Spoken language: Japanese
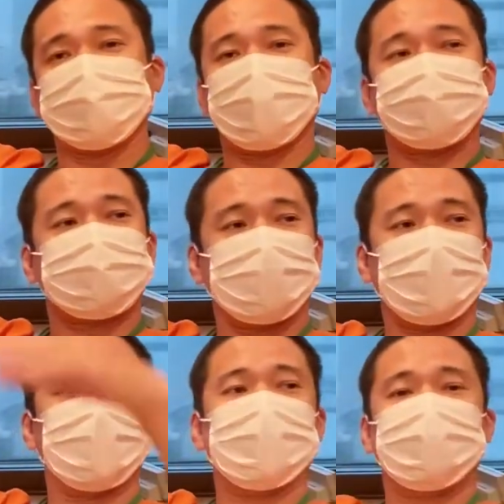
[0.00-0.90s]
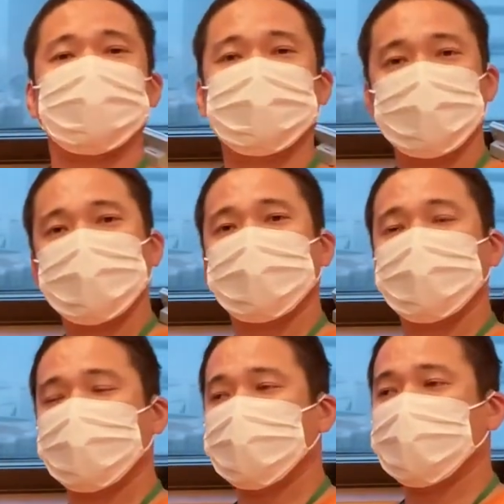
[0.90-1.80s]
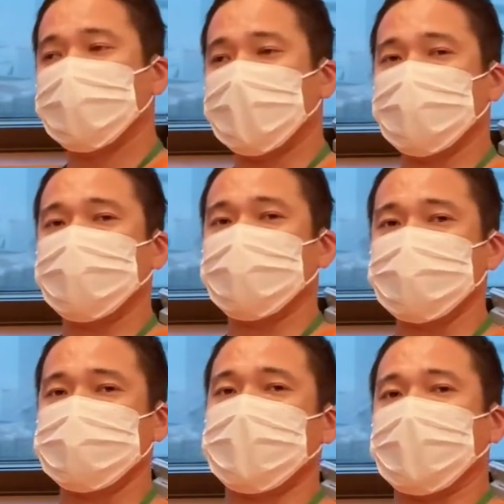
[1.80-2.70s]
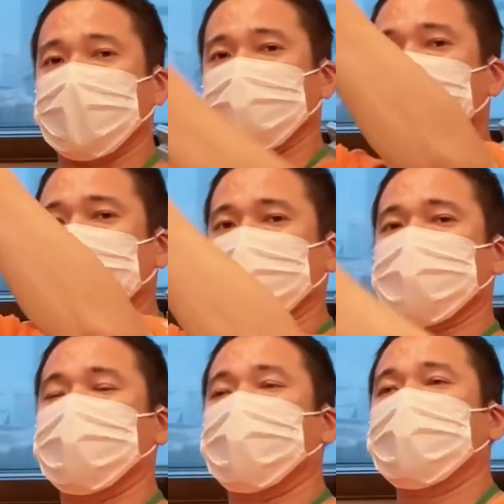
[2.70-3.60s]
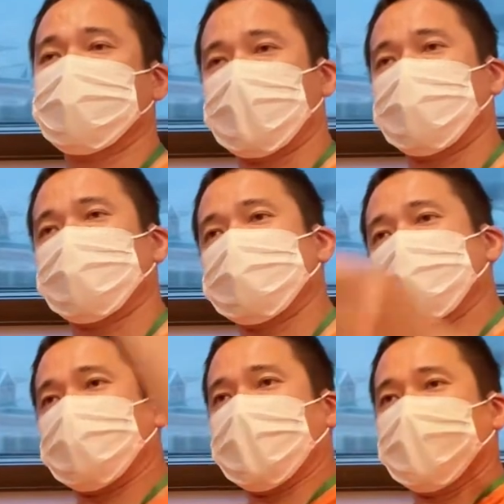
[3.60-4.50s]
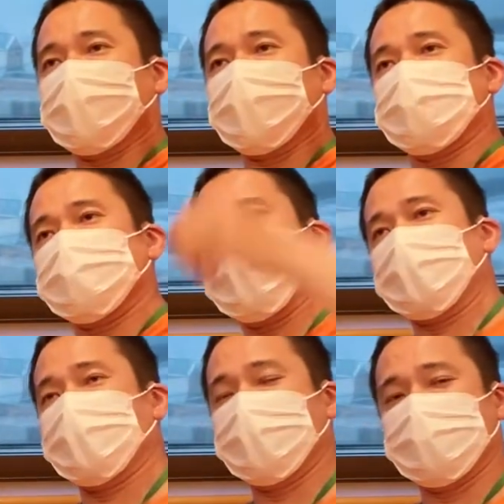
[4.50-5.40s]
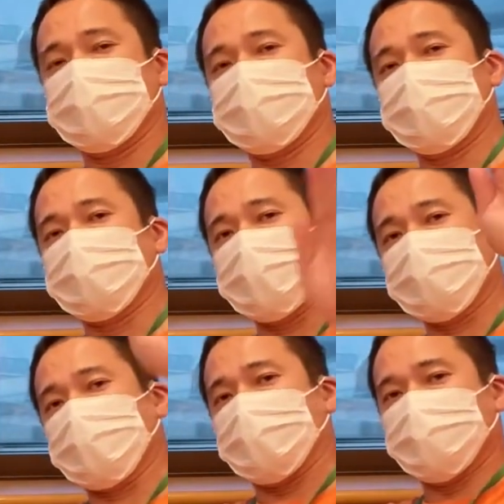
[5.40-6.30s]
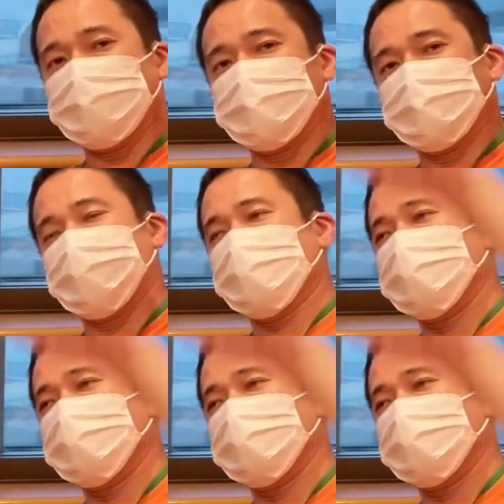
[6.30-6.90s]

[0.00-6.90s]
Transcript: ちゃいますから、あれをこう下からドーンとこう棒とかでこう突き上げたりしながらね、まあ、手とかでもいいんですけどね